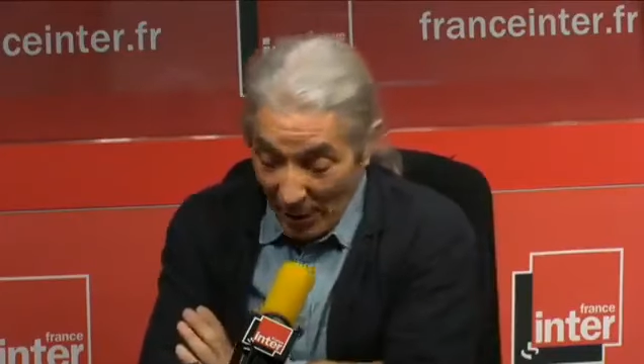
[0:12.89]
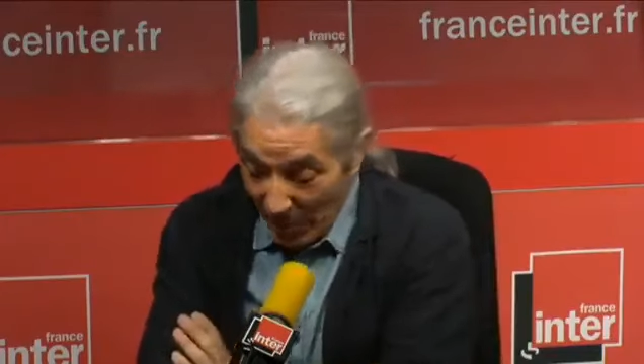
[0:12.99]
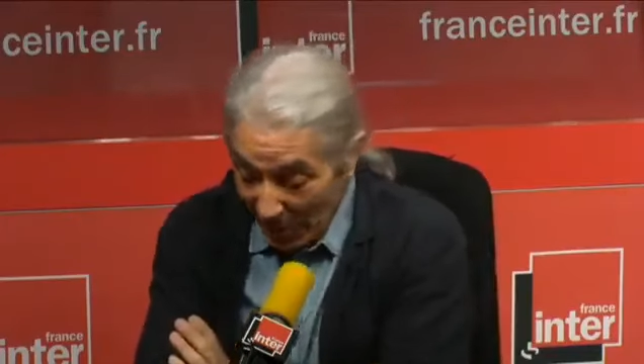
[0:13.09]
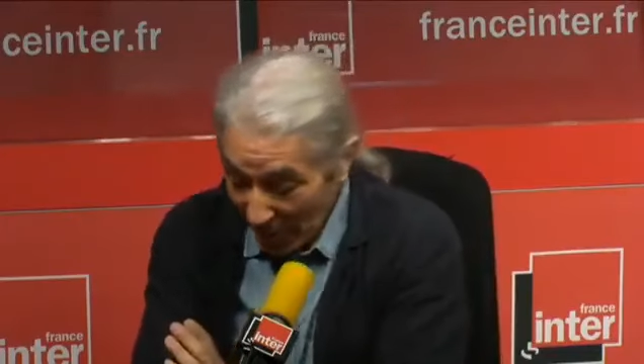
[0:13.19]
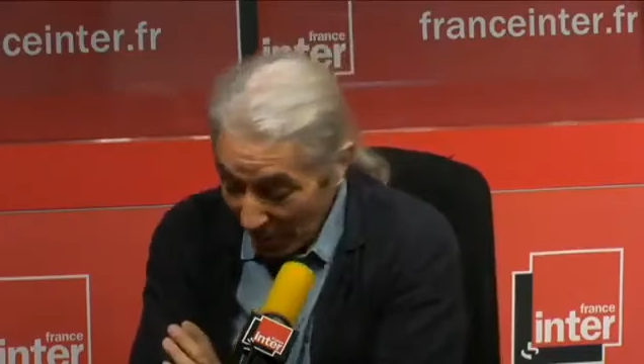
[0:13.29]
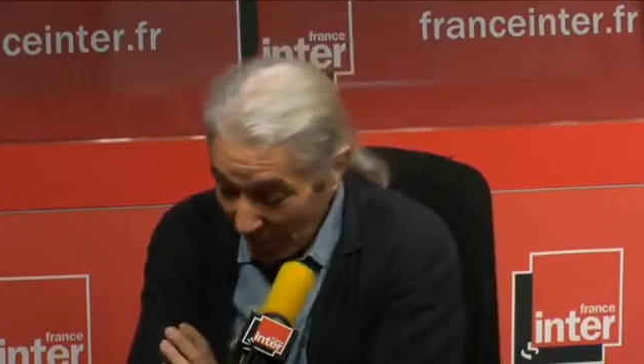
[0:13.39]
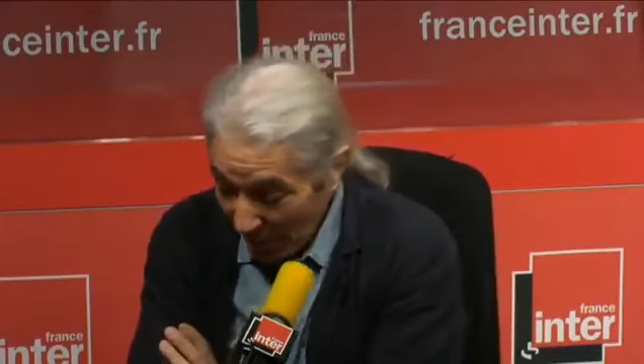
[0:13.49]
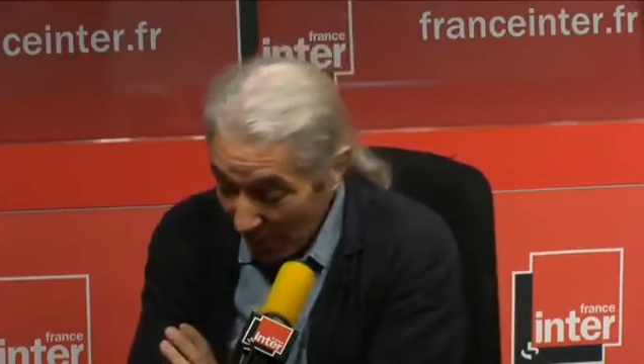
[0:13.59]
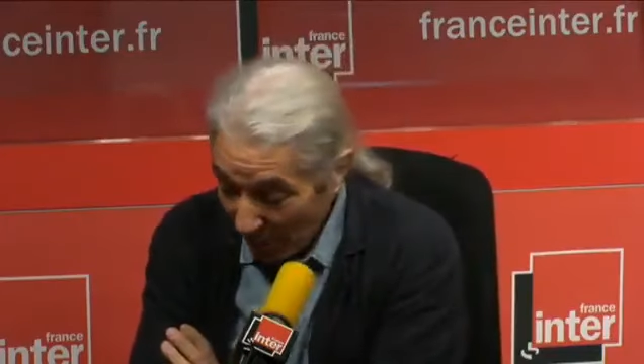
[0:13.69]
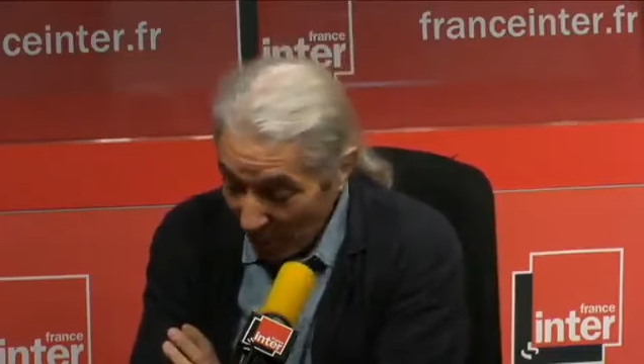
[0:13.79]

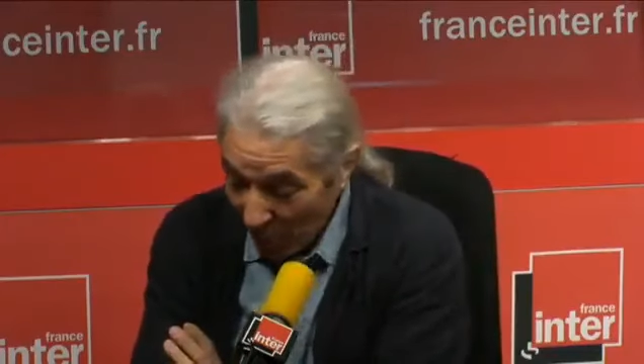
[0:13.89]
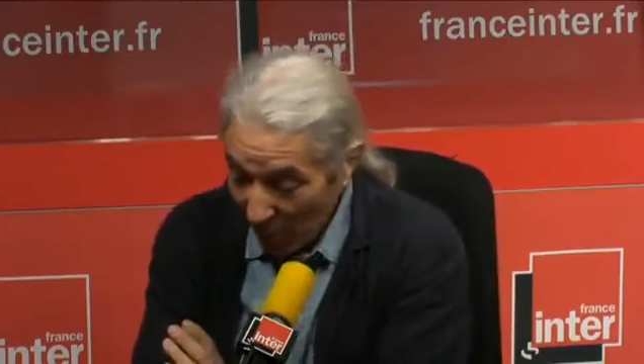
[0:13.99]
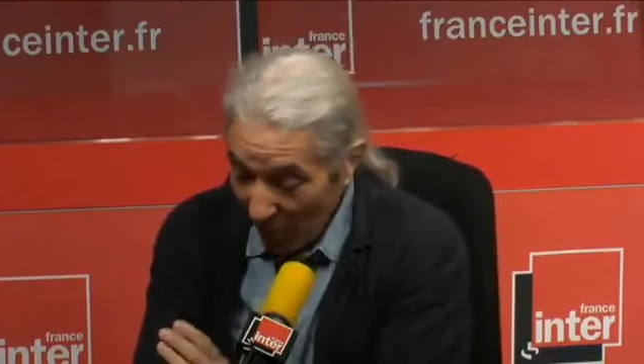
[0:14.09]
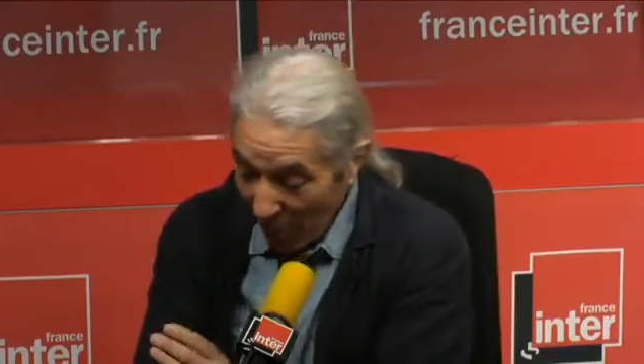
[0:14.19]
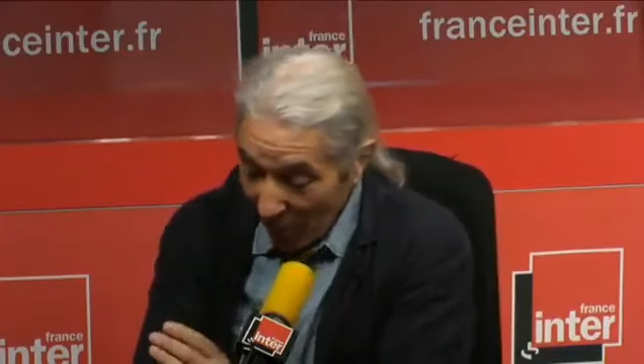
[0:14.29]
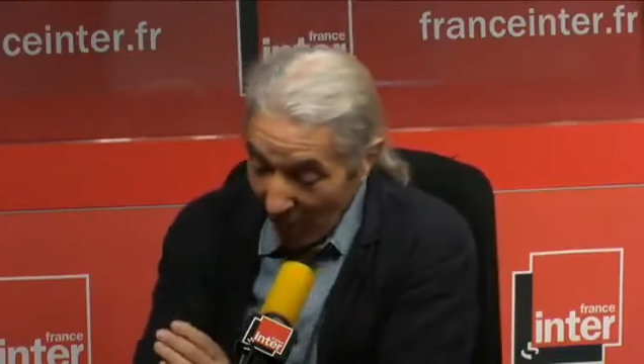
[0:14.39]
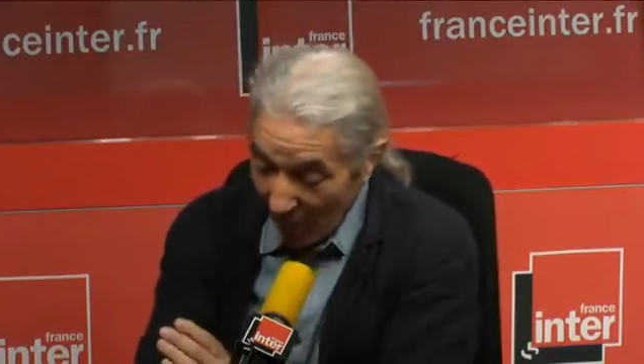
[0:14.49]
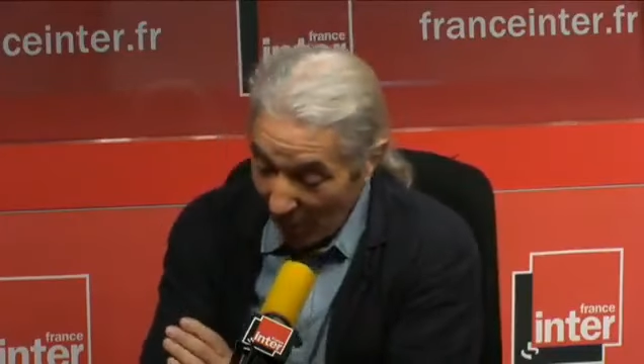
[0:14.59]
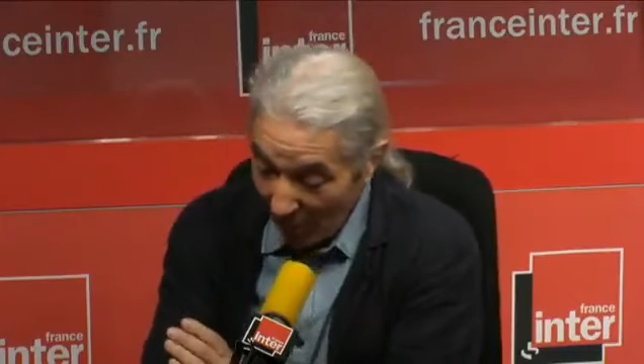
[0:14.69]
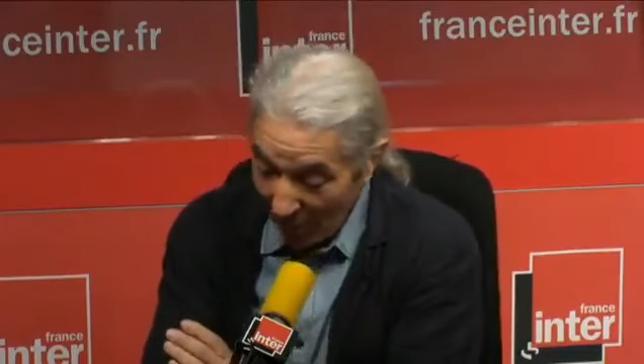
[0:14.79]
amènerait les
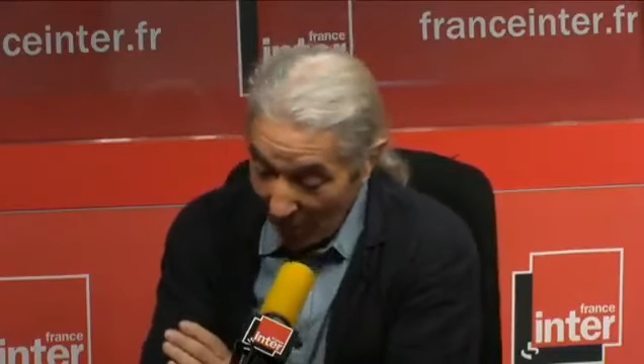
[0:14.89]
musulmans